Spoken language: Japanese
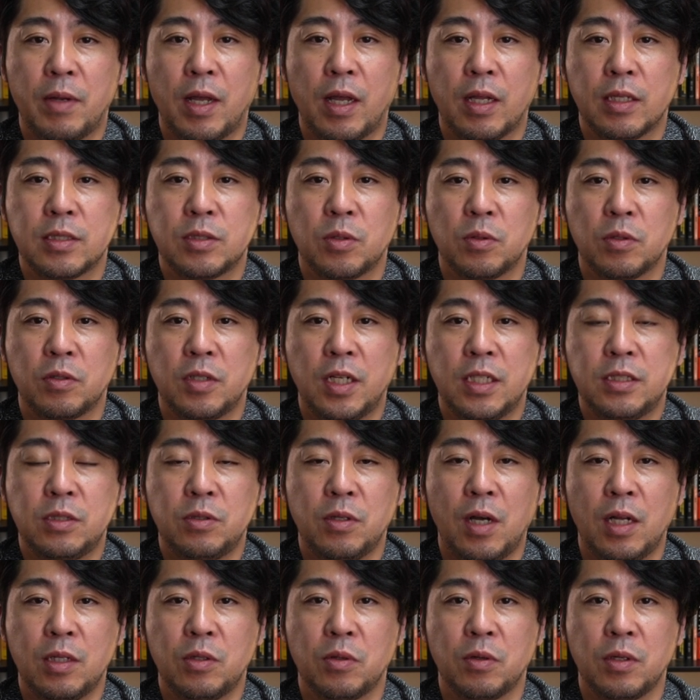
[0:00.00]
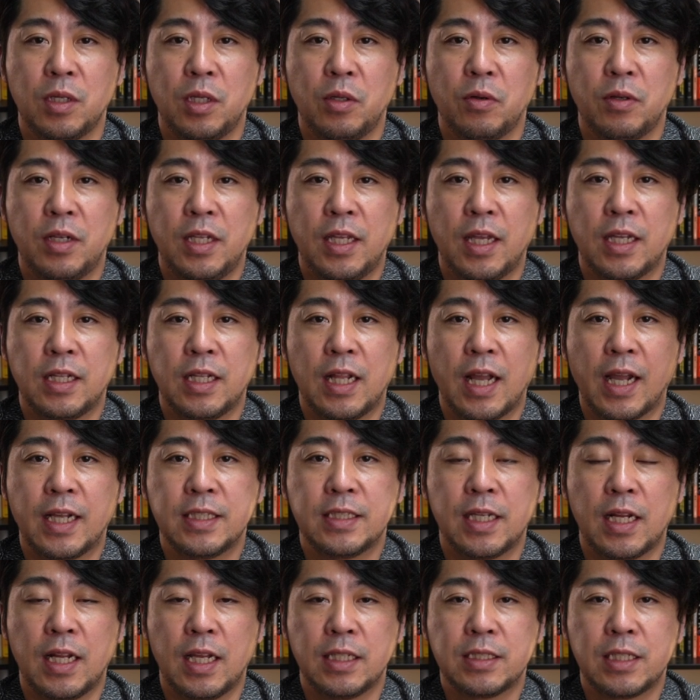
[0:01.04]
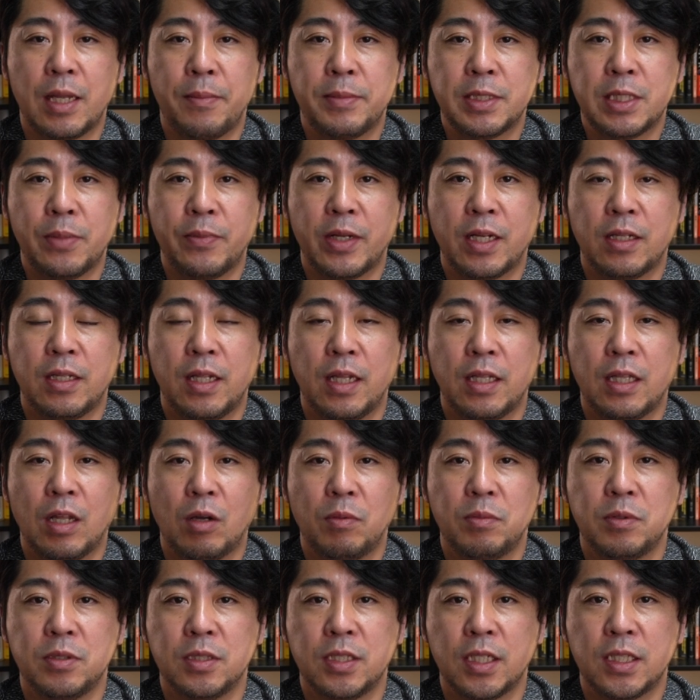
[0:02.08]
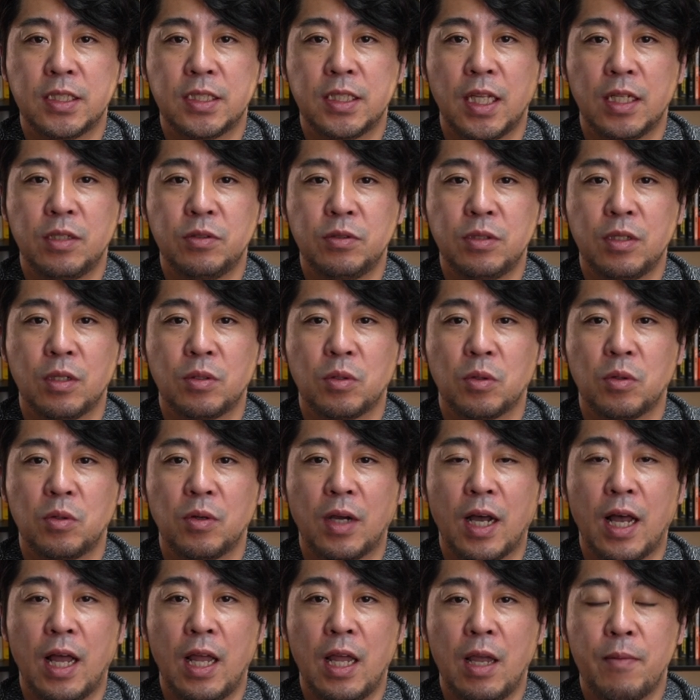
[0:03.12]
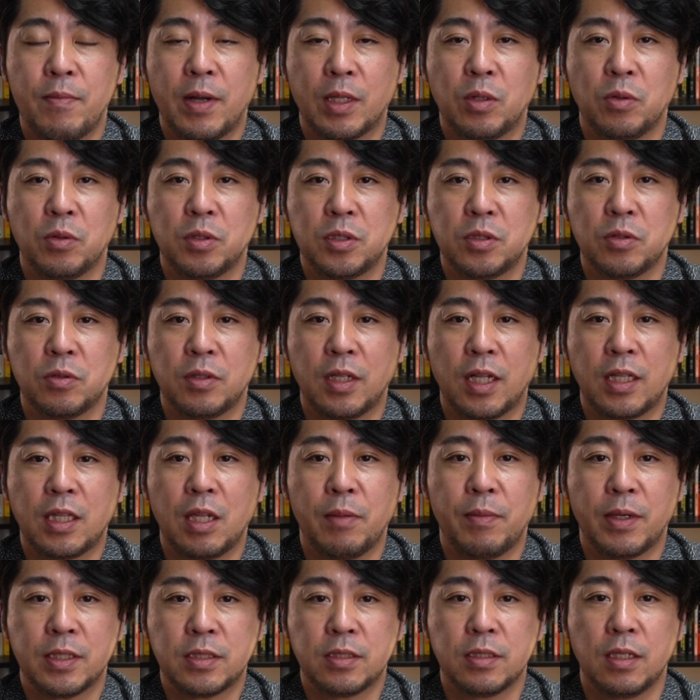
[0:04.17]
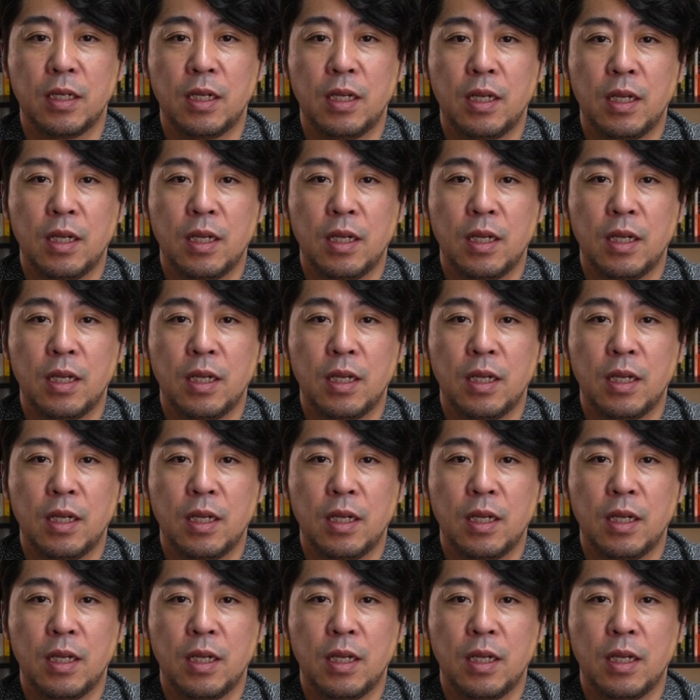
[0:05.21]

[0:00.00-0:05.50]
まあ、そのクレジットカードの利用履歴だけじゃない様々なデータを分析しているっていうところが、まあ、特徴になってます。